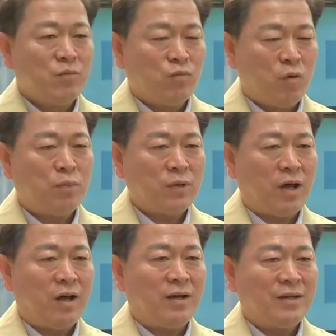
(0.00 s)

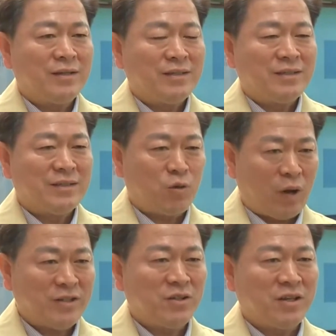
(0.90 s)
무엇보다
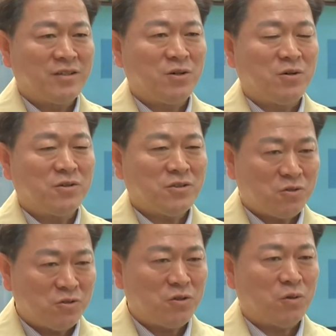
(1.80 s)
이 과정에서
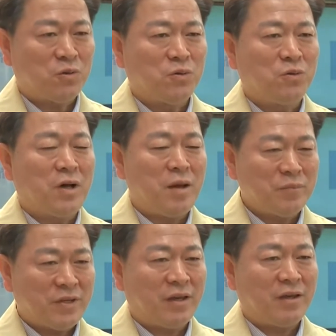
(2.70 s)
적극적으로
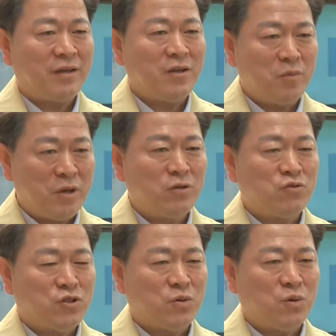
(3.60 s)
함께
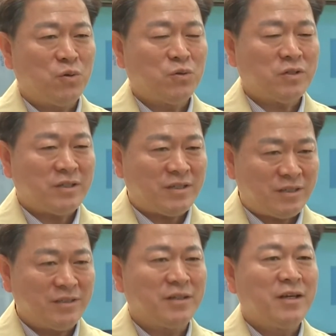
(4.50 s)
협의해 주시고 또
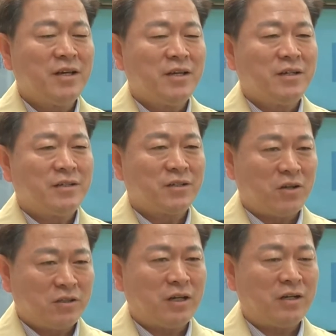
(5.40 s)
큰
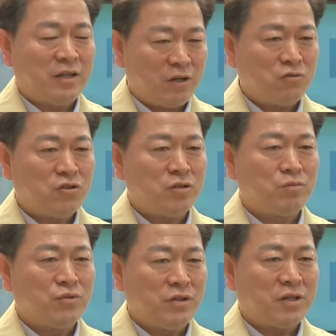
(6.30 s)
결단을
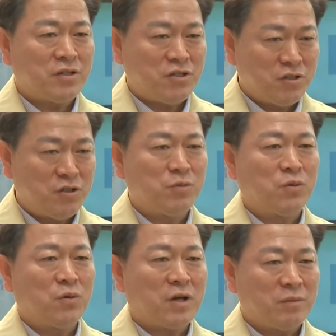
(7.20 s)
내려주신 분들께
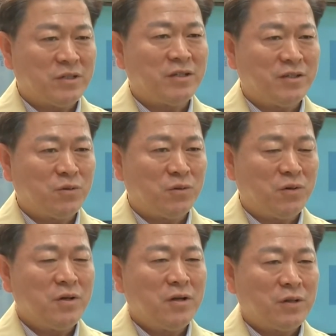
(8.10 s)
진심으로 감사드리고요.